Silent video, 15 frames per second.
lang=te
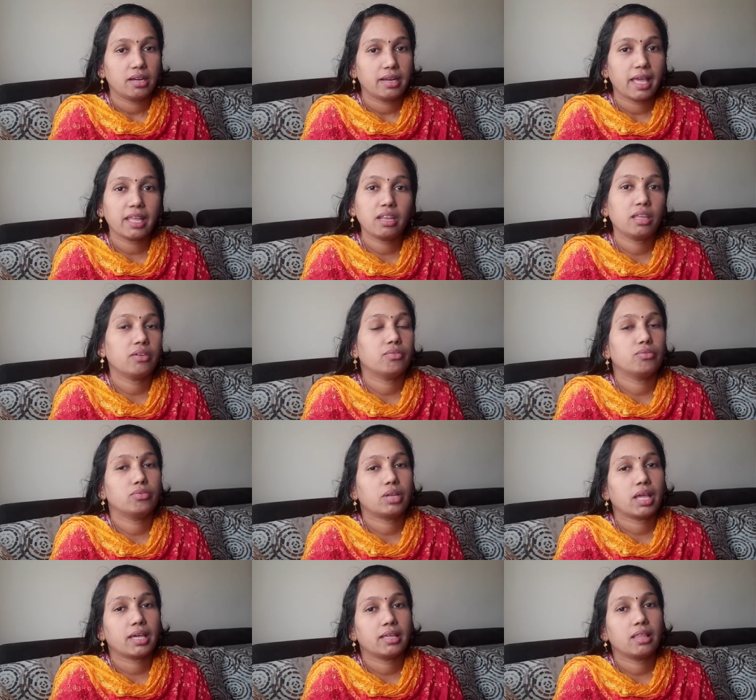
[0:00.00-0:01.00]
డైరీ
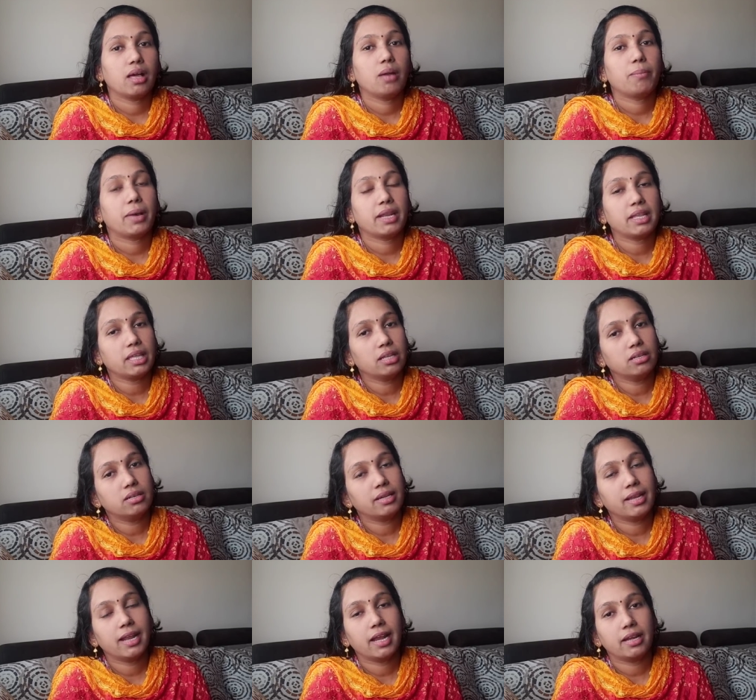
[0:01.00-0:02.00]
ఉంటాయి కదా పన్నీరు
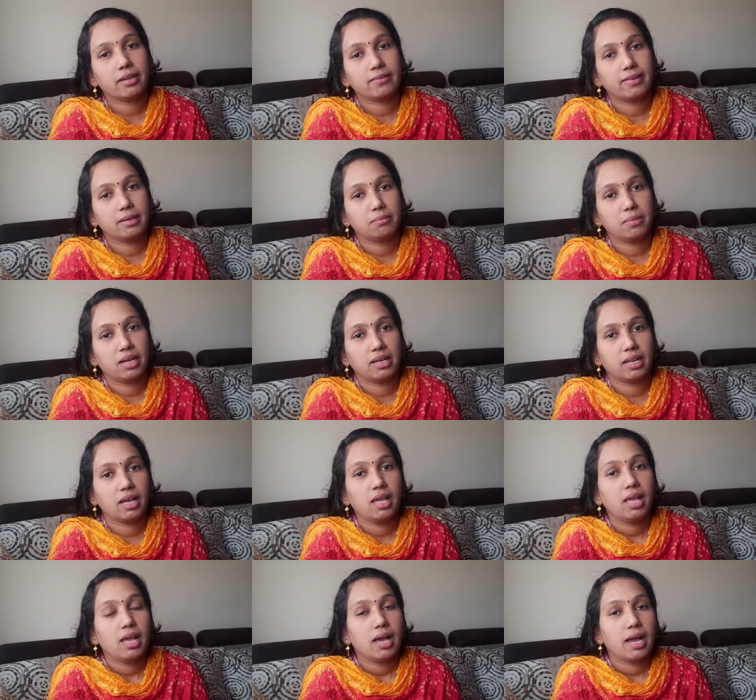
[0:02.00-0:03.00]
ఇలాంటివి అనమాట
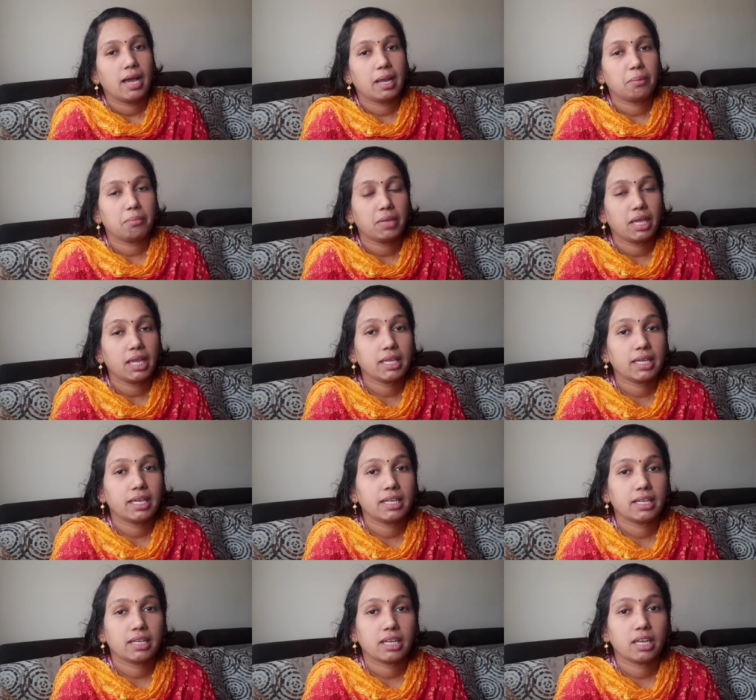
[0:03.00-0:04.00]
అండ్ మెయిన్గా
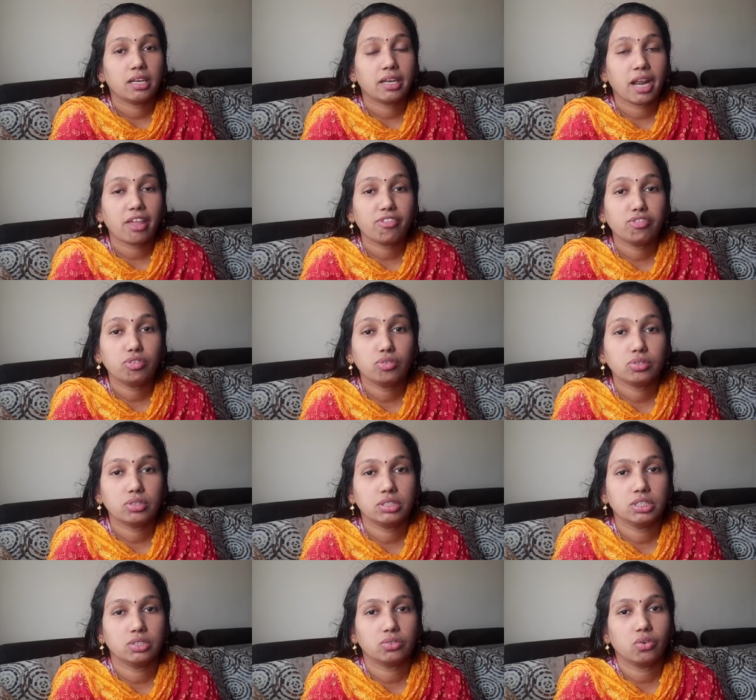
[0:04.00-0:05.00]
ఏంటంటే డ్రై ఫ్రూట్స్
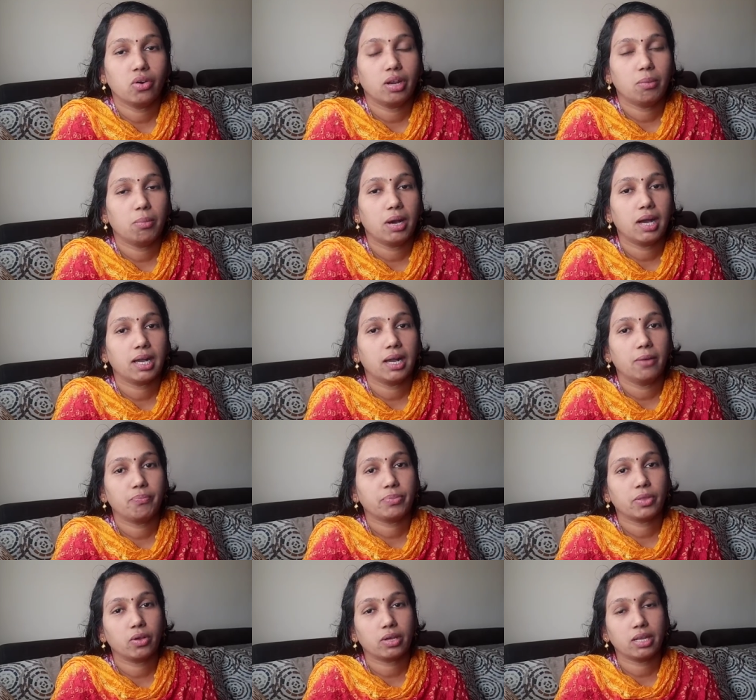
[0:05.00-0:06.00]
తీసుకోవాలి బాగా
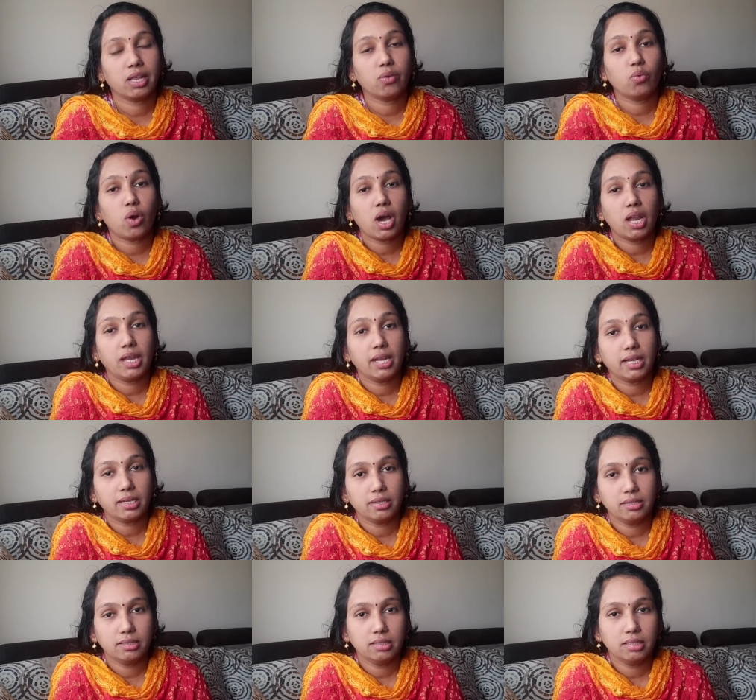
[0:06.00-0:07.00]
ఓకేనా వాల్నట్